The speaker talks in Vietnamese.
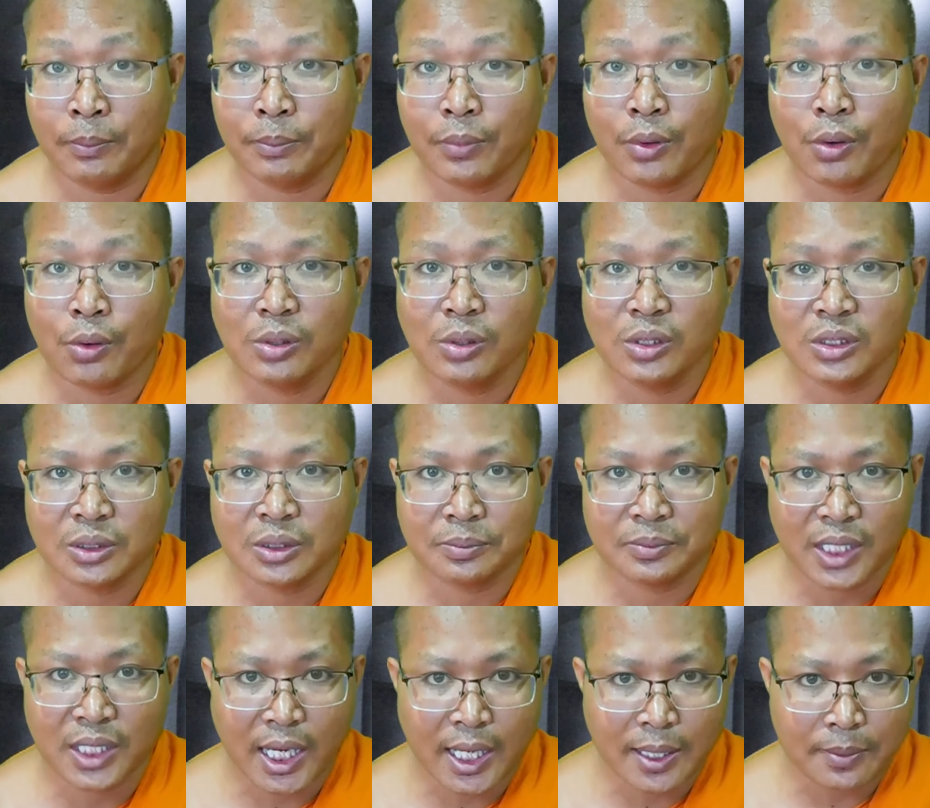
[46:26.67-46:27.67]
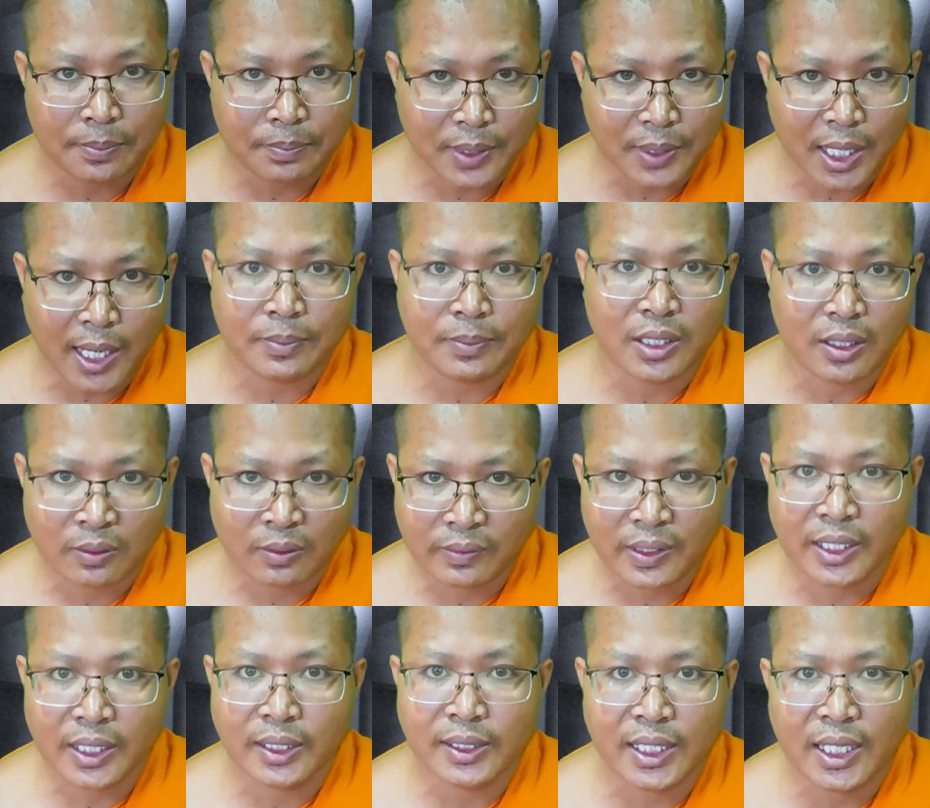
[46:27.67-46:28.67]
pol sầm đai prap nấu
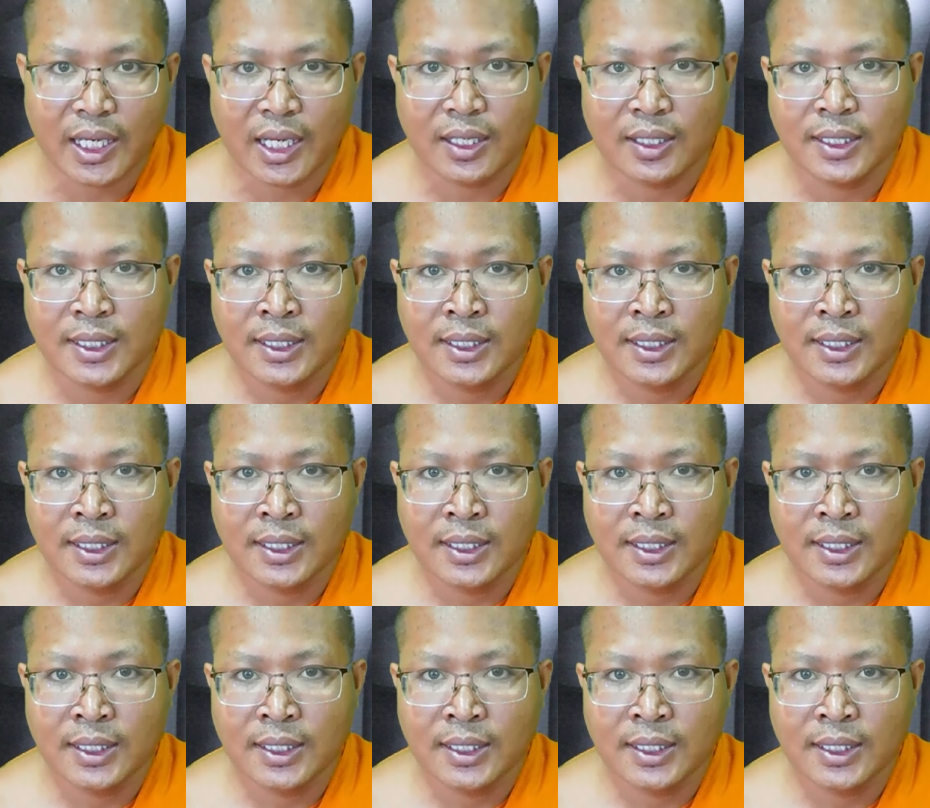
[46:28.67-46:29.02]
việt tiệt